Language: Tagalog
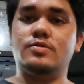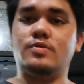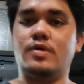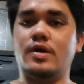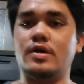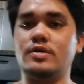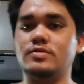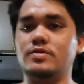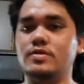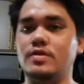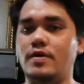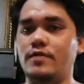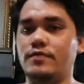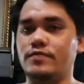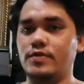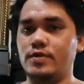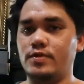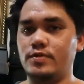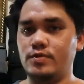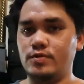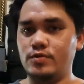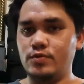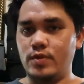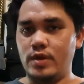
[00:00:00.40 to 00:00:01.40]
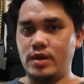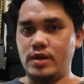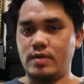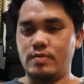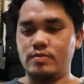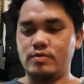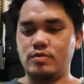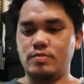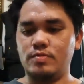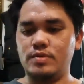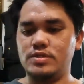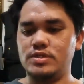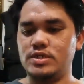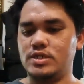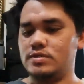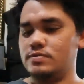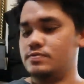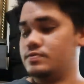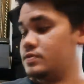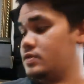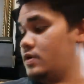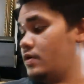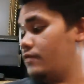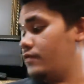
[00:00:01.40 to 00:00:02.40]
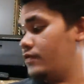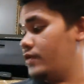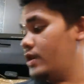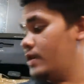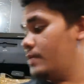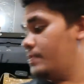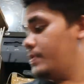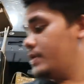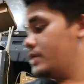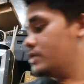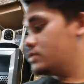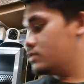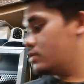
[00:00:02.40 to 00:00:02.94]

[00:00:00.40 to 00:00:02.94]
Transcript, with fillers: So guys, good afternoon. Welcome to BCS Shop Philippines.